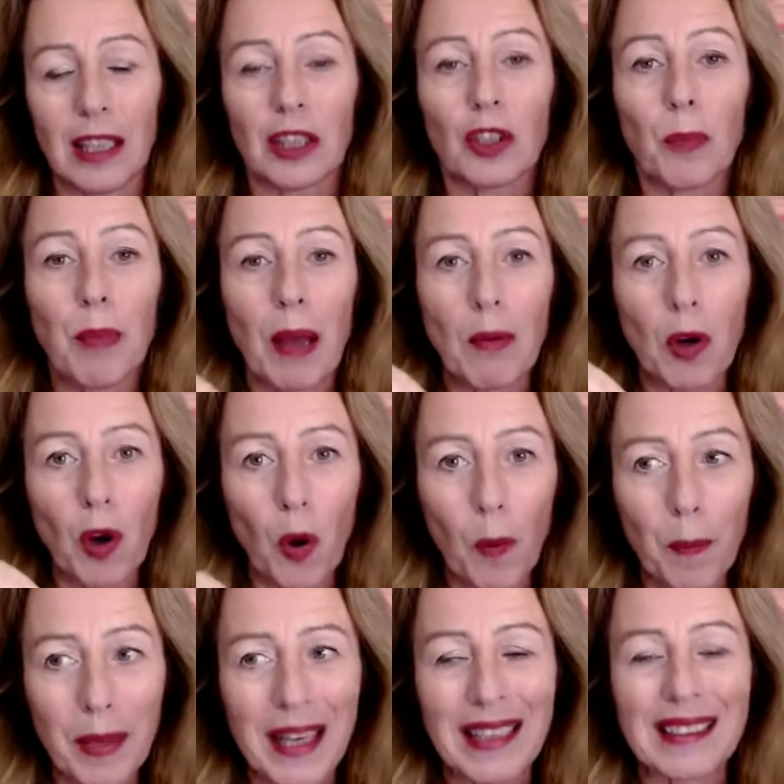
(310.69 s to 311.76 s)
Dobbiamo
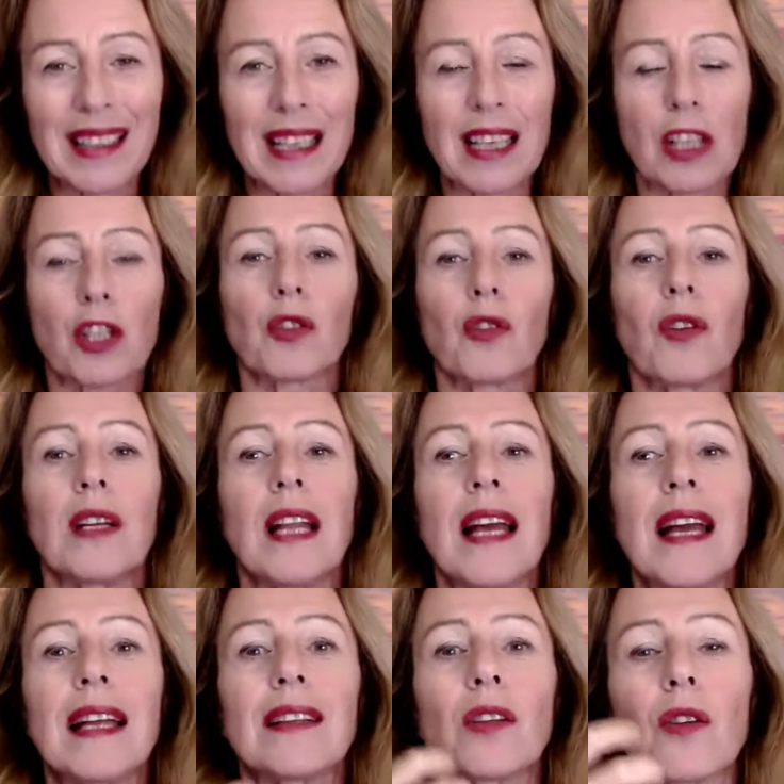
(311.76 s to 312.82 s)
comprendere che sono
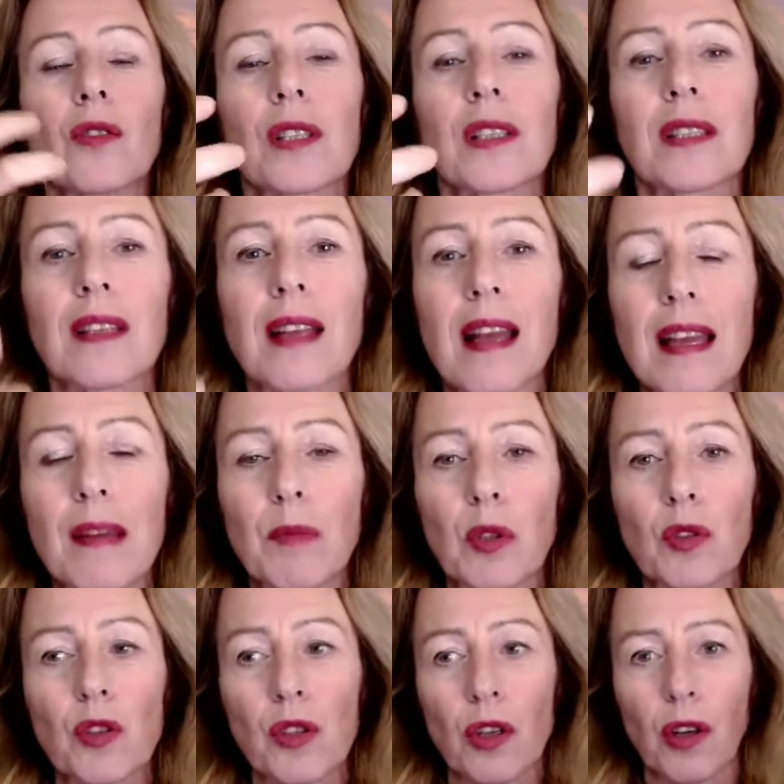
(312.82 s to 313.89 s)
le nostre
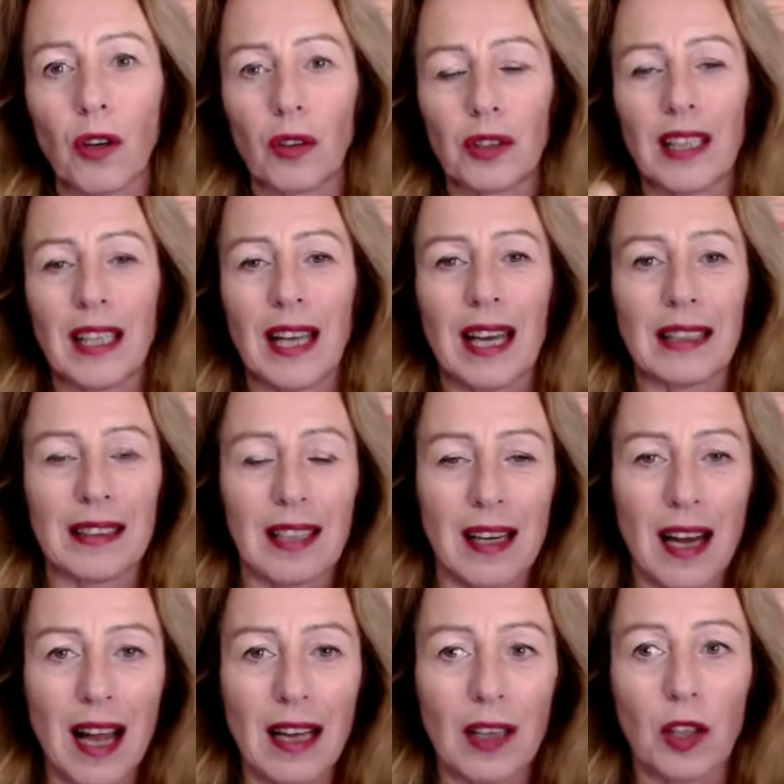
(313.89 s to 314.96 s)
emozioni che
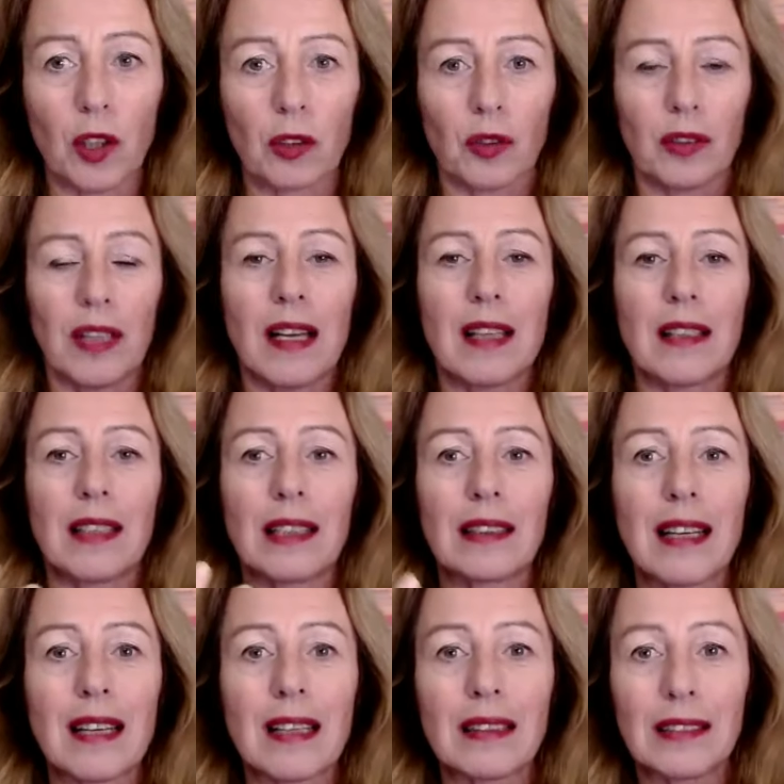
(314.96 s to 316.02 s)
attraggono
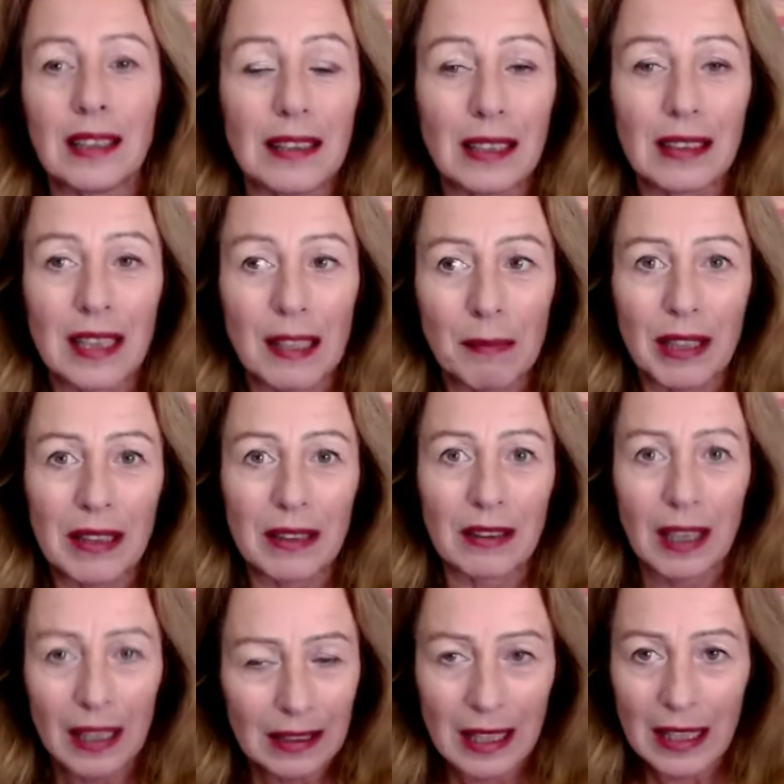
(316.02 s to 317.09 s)
deter di determin
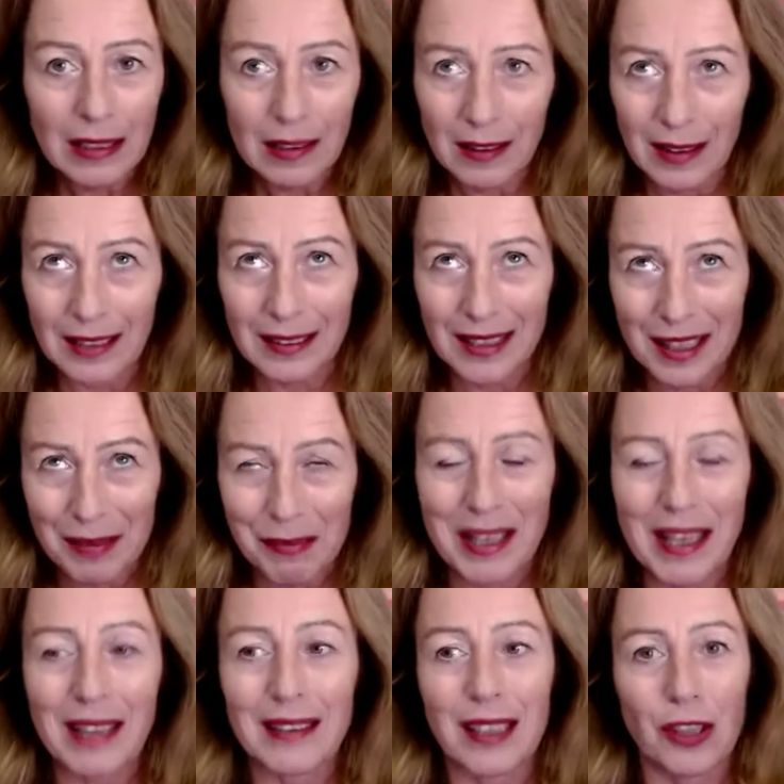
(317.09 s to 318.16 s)
de
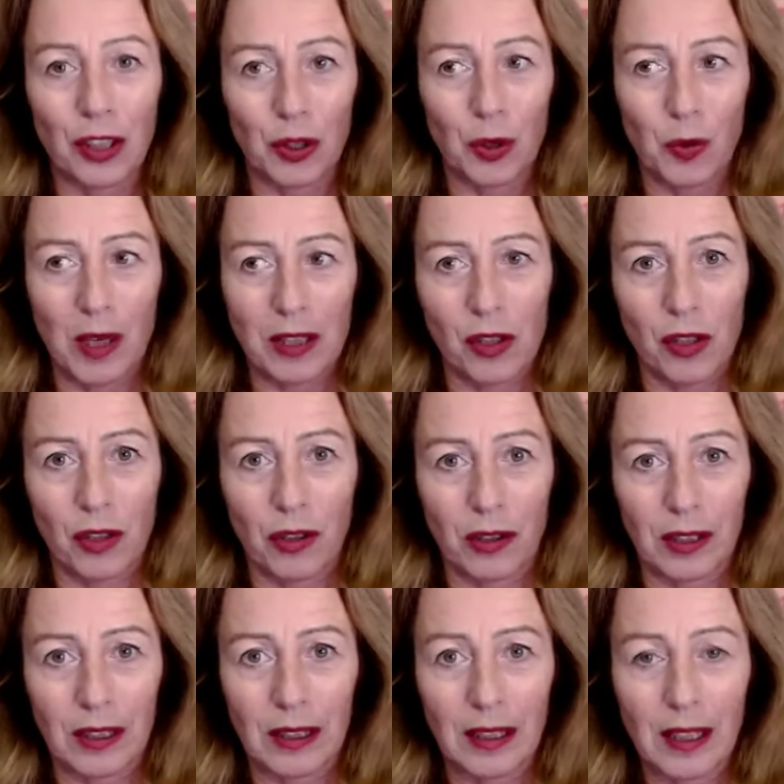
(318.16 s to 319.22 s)
determinate
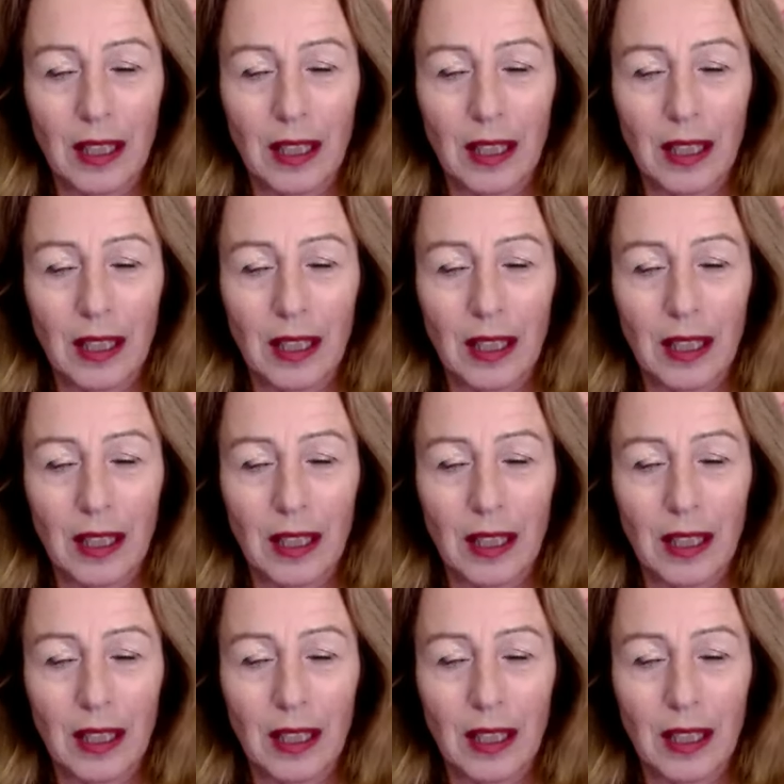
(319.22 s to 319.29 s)
situazioni.